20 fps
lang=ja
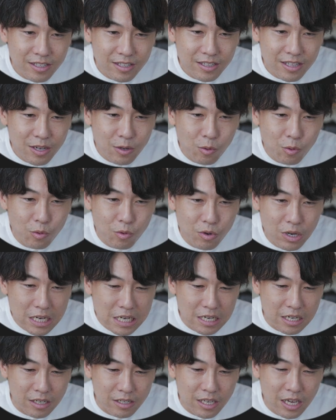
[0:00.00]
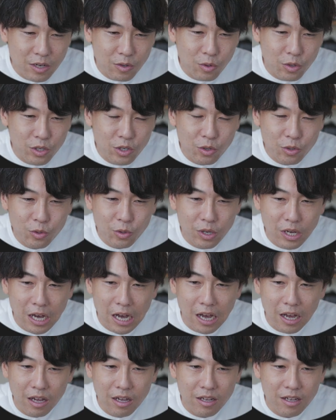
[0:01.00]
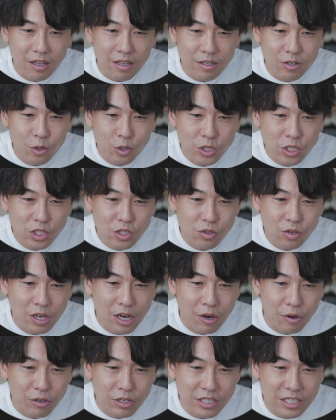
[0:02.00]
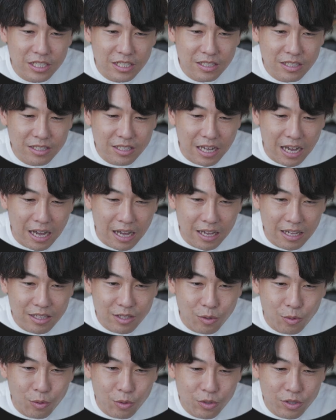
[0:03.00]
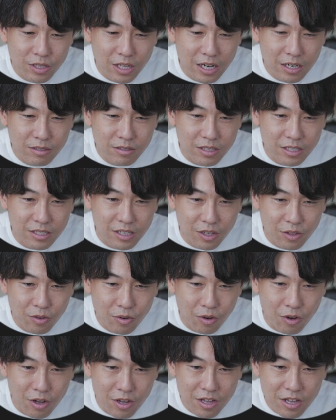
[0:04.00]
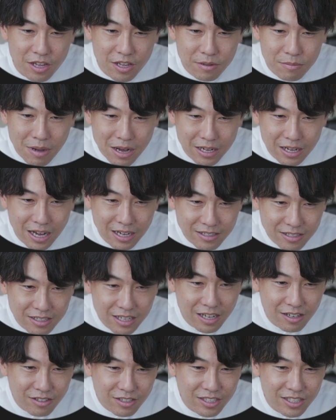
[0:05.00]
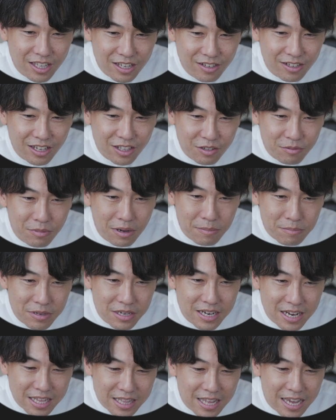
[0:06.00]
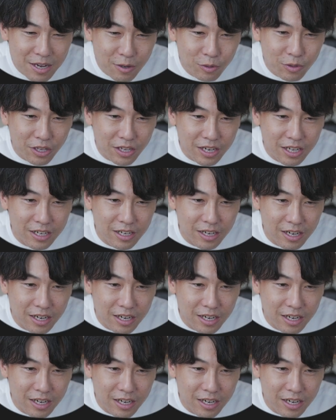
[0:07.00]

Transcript: でここは結構色とか露出とかをいじったところになるんですけどまあカクカクしてるけどまあ見れないことはないか